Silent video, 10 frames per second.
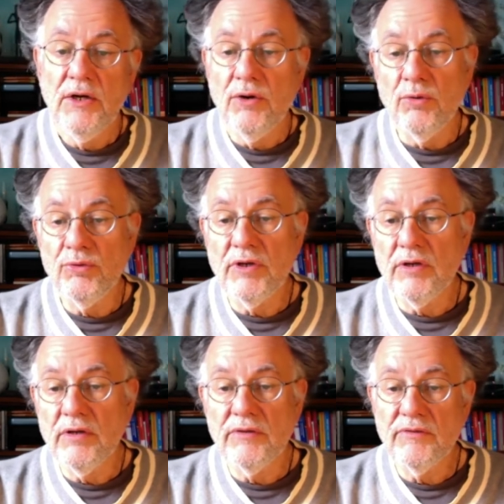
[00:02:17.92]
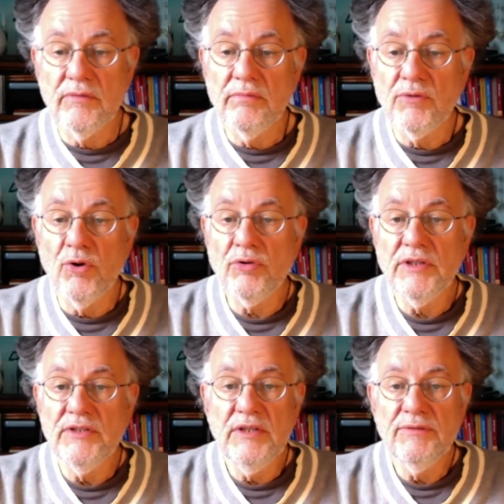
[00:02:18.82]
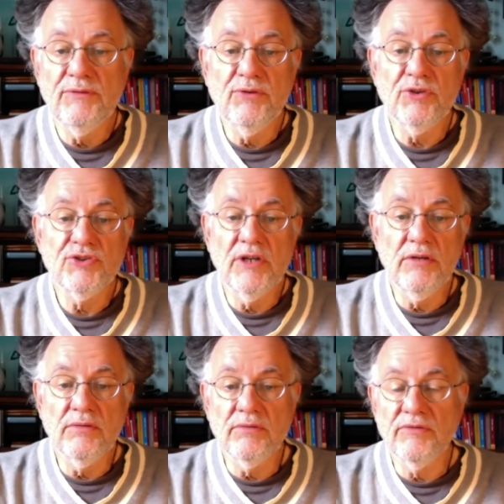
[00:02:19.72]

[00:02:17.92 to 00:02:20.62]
oder kognitive Vorstellungen,